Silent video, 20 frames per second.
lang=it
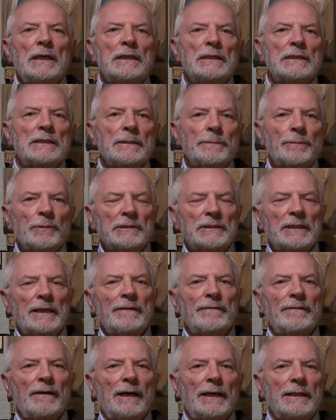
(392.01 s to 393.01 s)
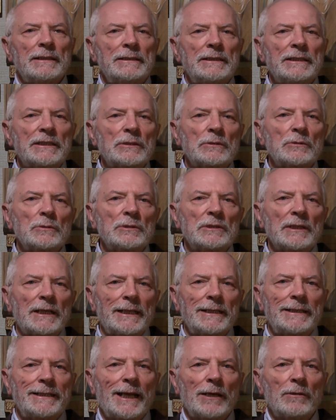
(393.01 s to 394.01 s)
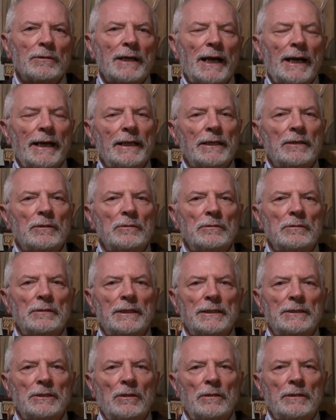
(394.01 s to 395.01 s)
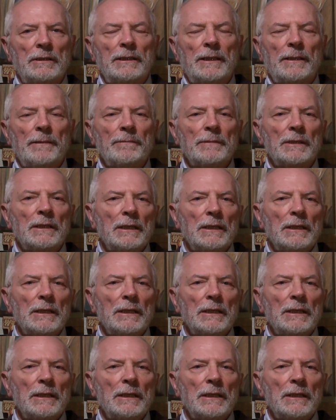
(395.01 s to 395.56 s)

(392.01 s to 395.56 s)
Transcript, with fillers: si poteva discutere e dialogare con una donna.